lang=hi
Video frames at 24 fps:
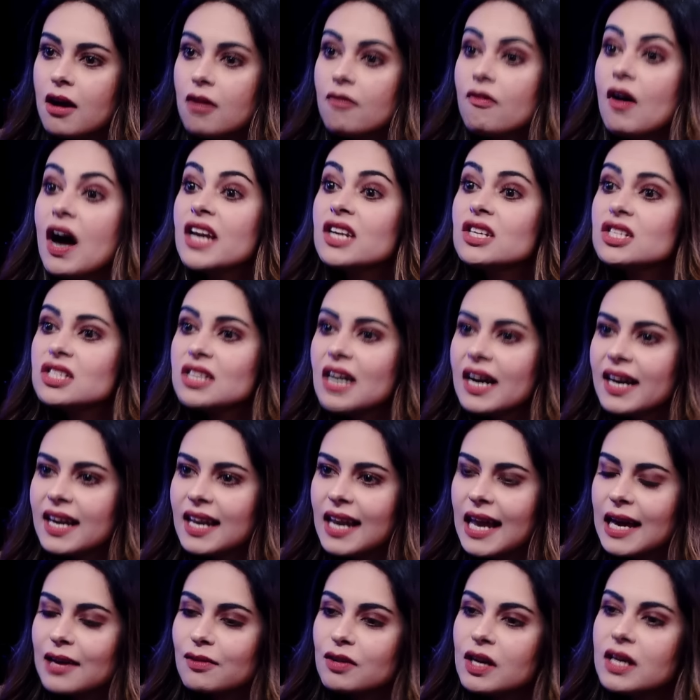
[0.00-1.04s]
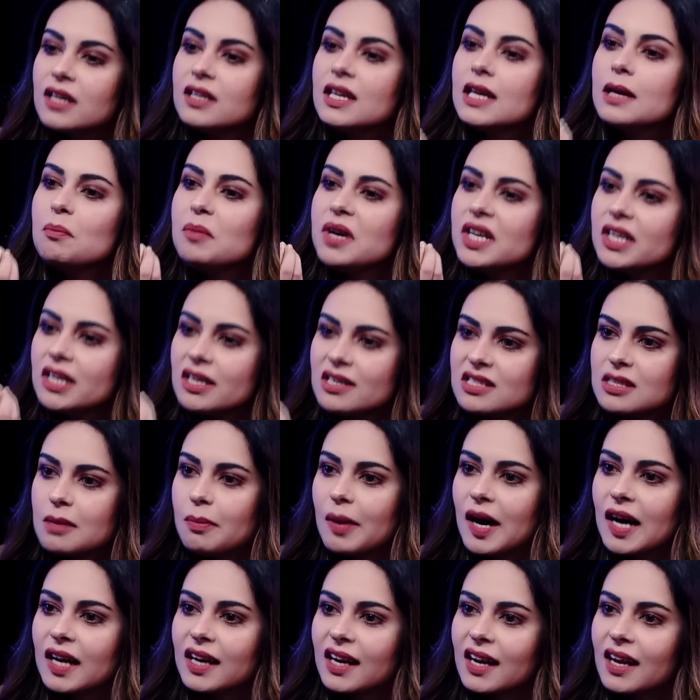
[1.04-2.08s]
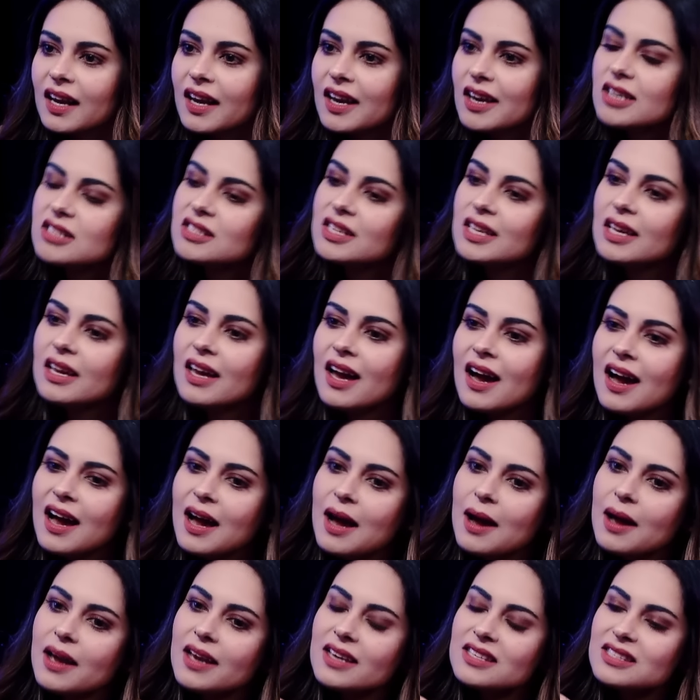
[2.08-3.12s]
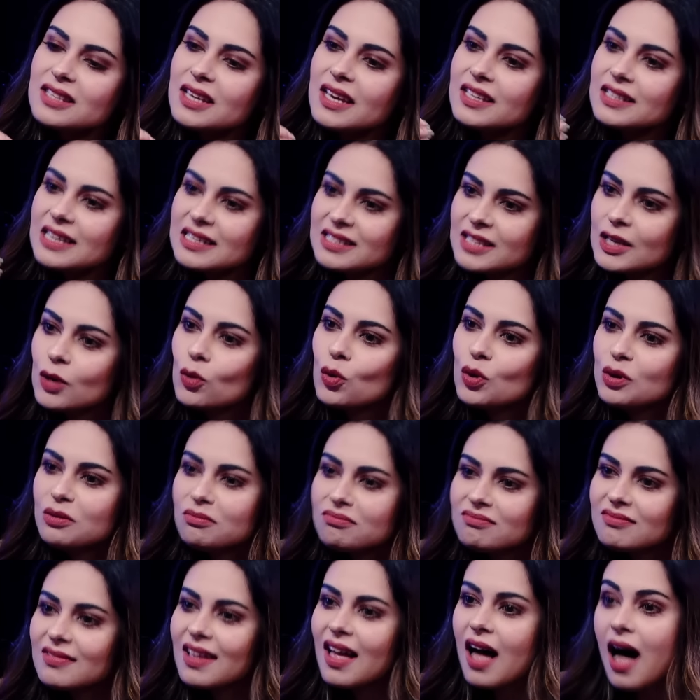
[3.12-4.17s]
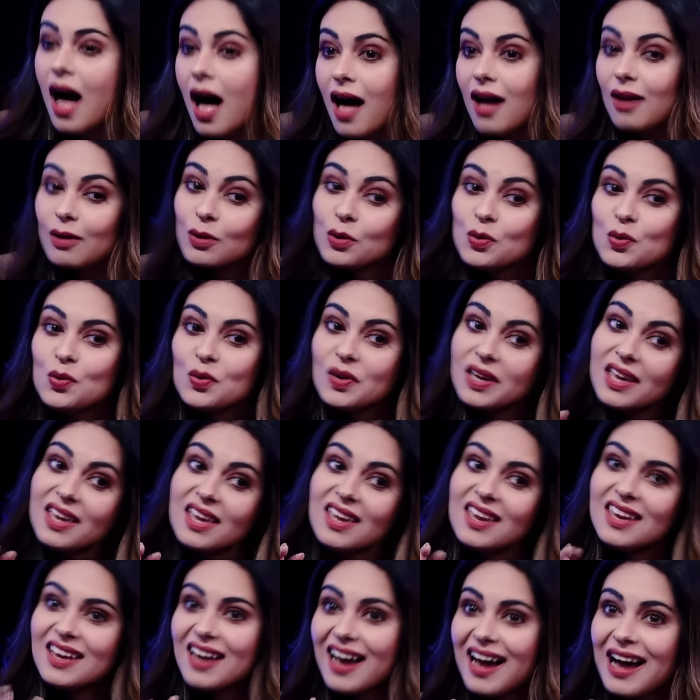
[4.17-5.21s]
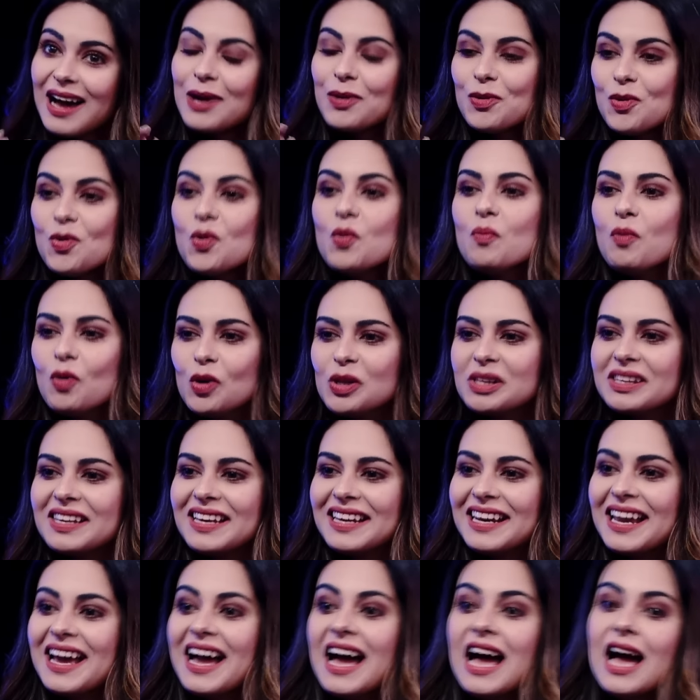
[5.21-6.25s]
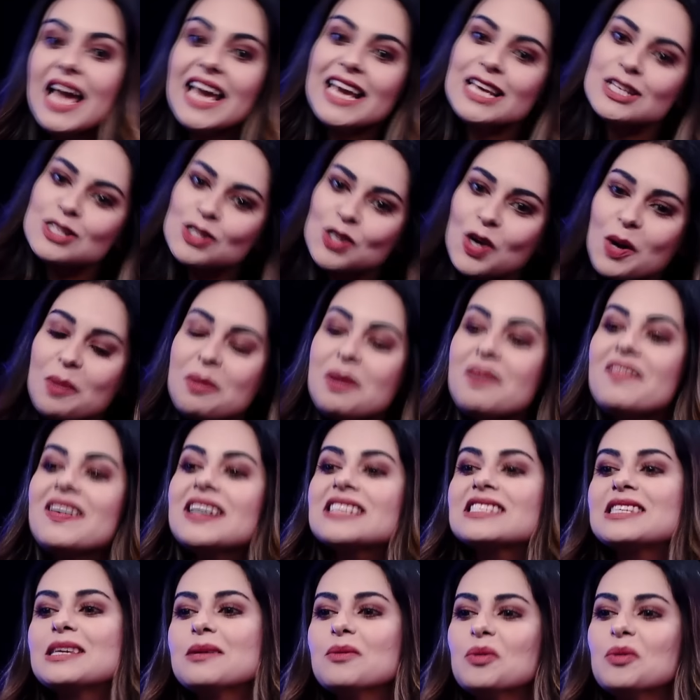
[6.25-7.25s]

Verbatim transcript: वारिस शाह की लैंग्वेज ये एक मीठी जबान है हाँ। इसे इसे जैसे खुद हाँ हूँ आ ऊ बोलते हैं ना इसको भी वैसे ही